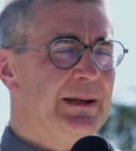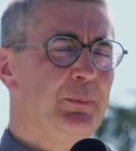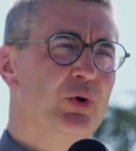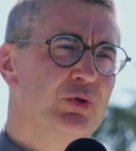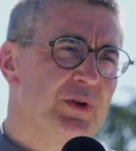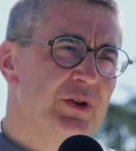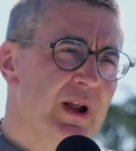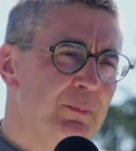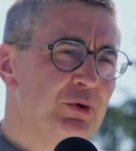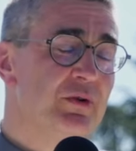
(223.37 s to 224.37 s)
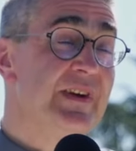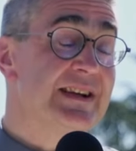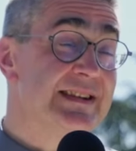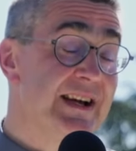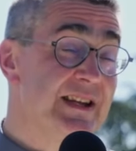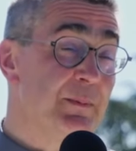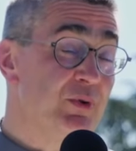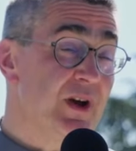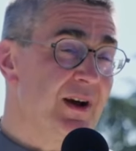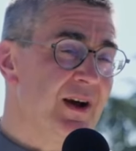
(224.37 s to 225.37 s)
Puis ensuite dans la banlieue de Versailles. Et
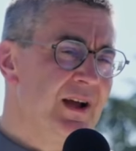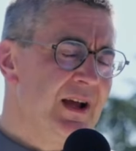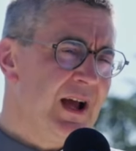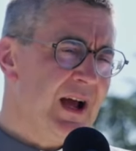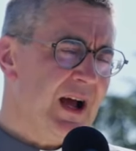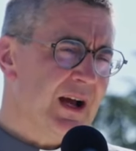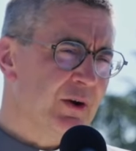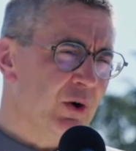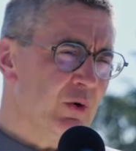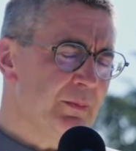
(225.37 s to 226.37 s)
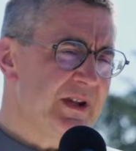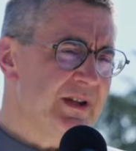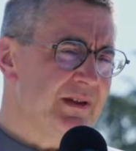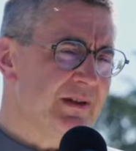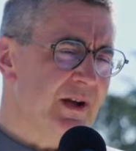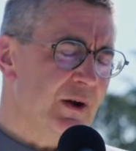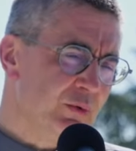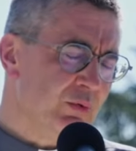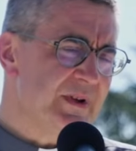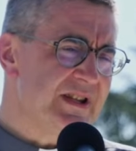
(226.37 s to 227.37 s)
puis un, un, grand un
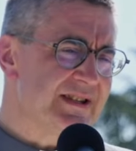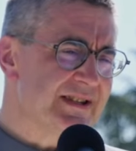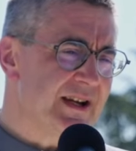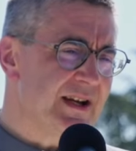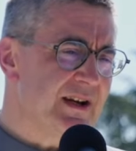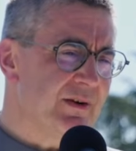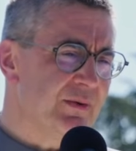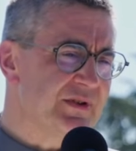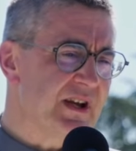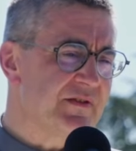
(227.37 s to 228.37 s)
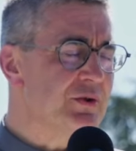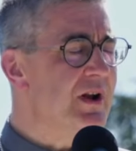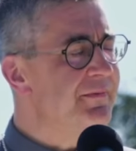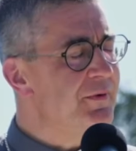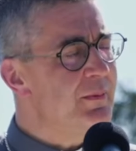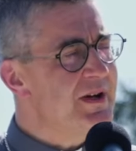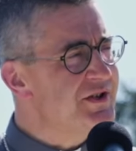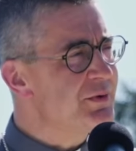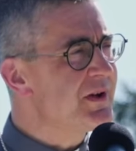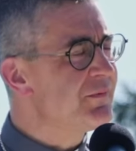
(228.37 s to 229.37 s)
long ministère euh, au service de la
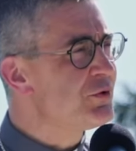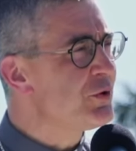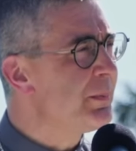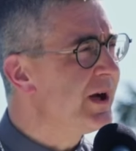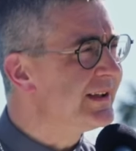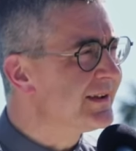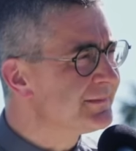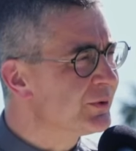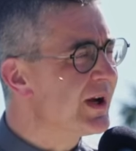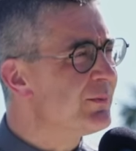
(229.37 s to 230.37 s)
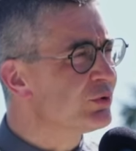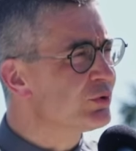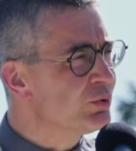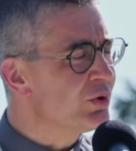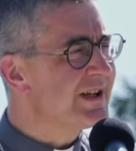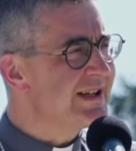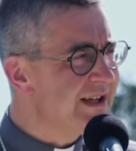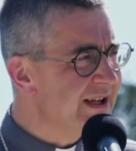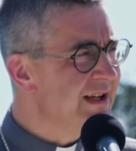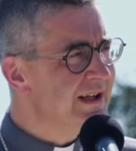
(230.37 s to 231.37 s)
formation des futurs prêtres. Donc à mon tour
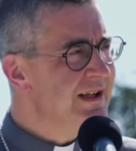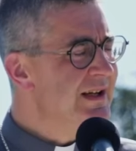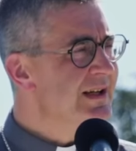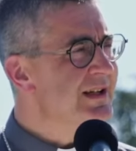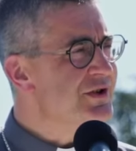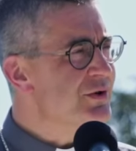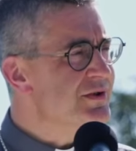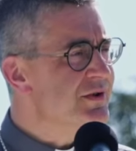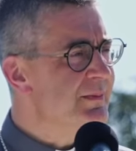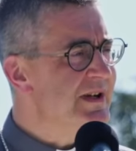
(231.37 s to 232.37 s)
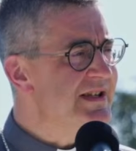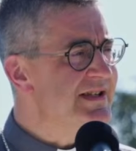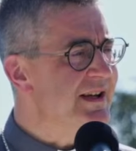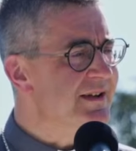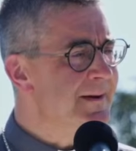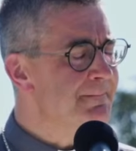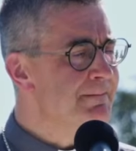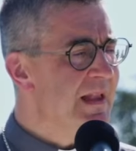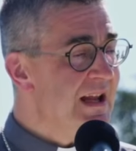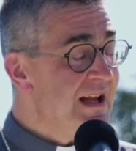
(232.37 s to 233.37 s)
d'aider les jeunes hommes à discerner.
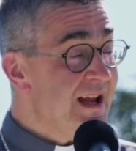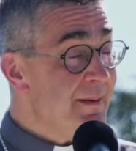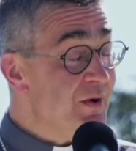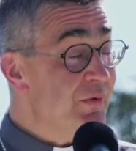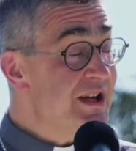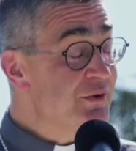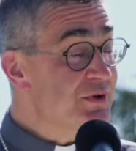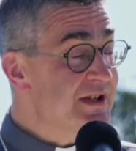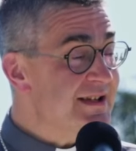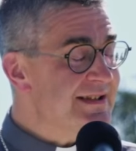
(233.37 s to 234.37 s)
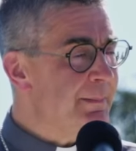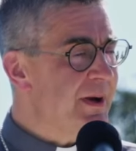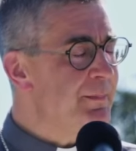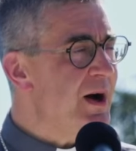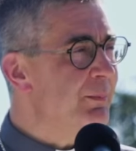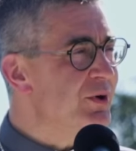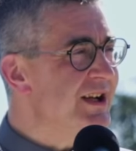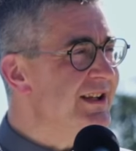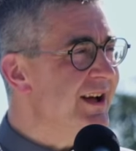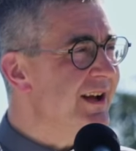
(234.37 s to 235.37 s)
Mais vous voyez, tout ça, ça prépare
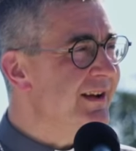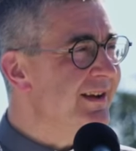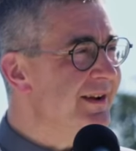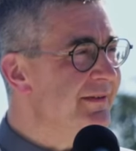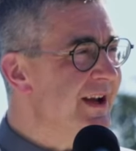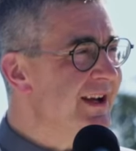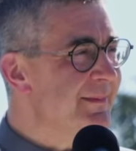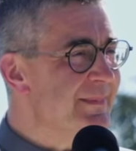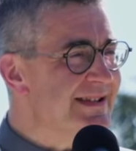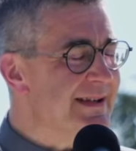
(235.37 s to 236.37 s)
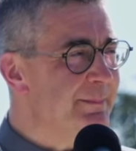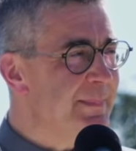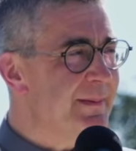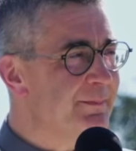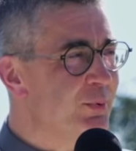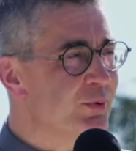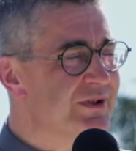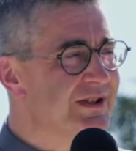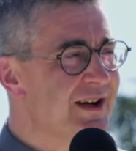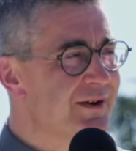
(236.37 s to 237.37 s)
peut-être à être évêque, mais c'est pas pour
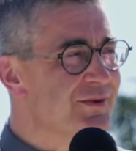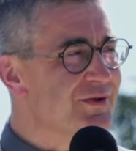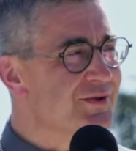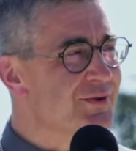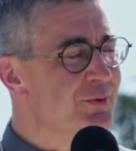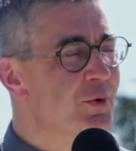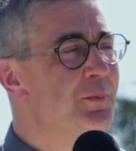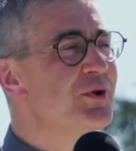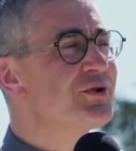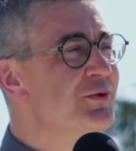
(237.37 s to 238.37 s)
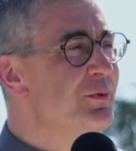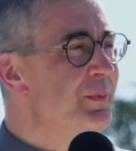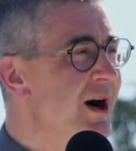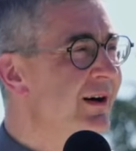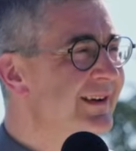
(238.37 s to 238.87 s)
ça que je, ne postule pas.